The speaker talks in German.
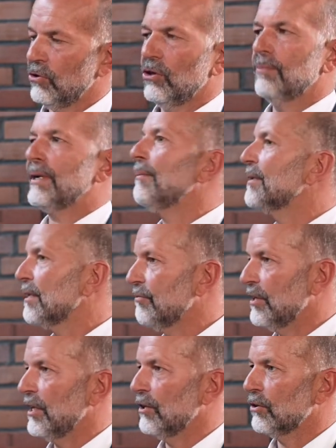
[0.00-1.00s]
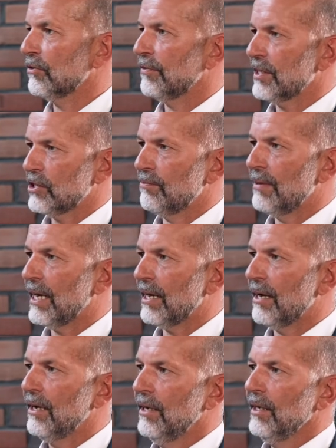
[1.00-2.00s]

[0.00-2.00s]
um damit dann wieder irgendwas zu machen.